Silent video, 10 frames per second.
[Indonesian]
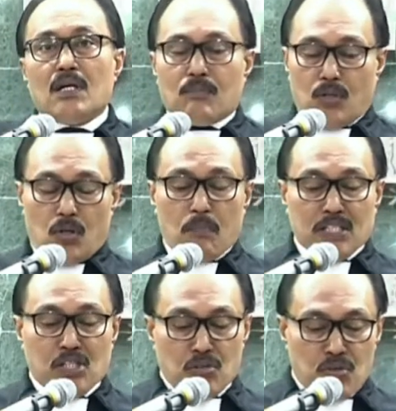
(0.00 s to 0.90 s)
Molo
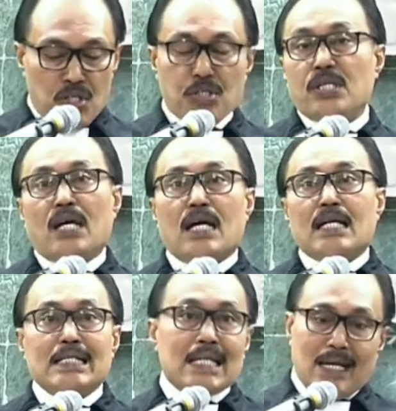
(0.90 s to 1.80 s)
bahasa Indonesia
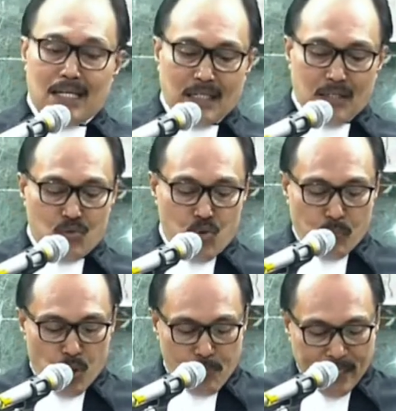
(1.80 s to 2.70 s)
di ayat
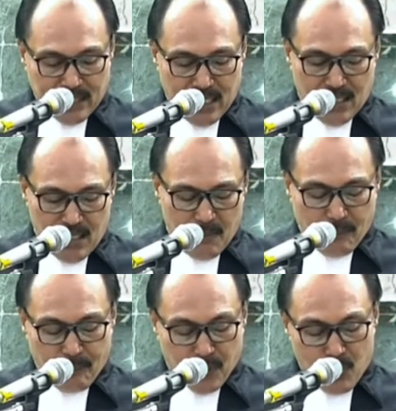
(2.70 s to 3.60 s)

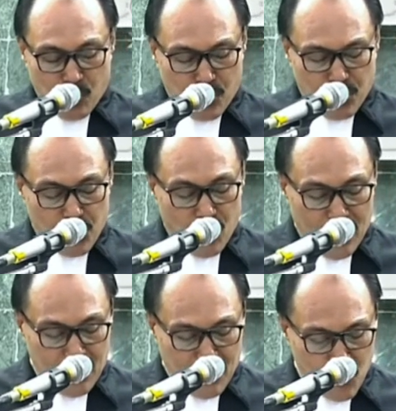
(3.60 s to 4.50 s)
24 molo di do
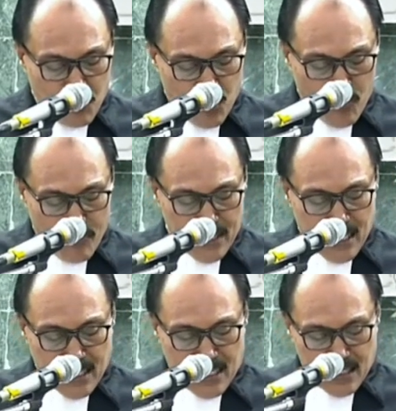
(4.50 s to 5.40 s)
ayat 24
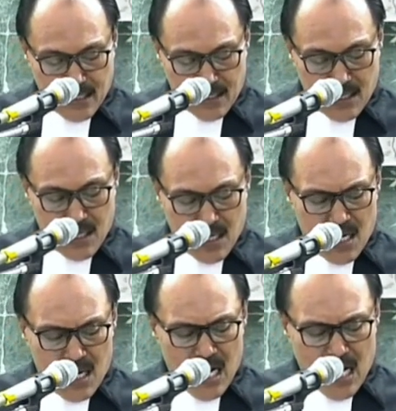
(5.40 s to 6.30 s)
Nekaning.
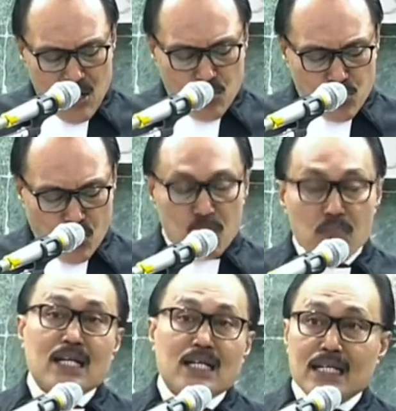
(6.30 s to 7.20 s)
au
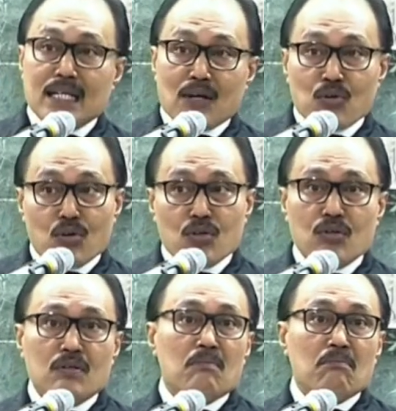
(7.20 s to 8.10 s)
jolma
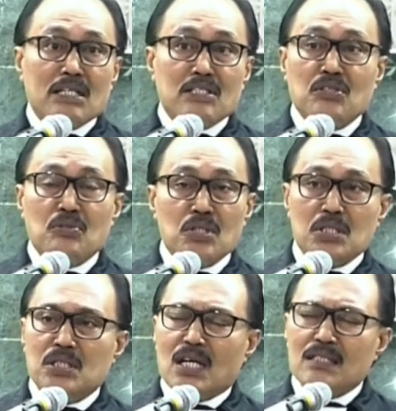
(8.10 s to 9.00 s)
nadangolon bahasa
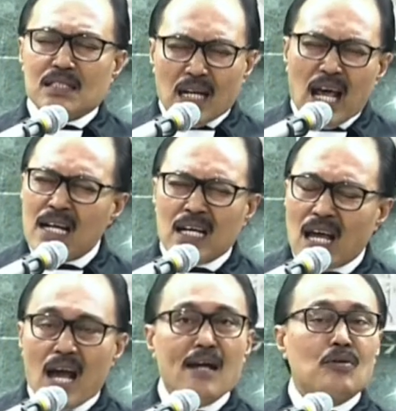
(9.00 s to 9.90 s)
Indonesia celakalah
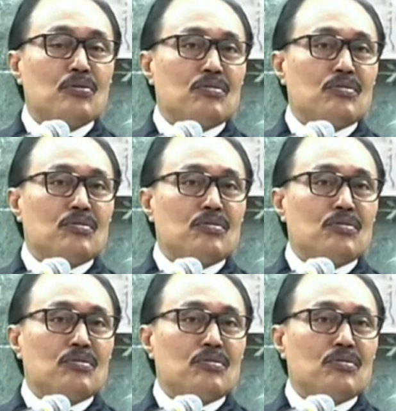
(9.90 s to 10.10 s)
aku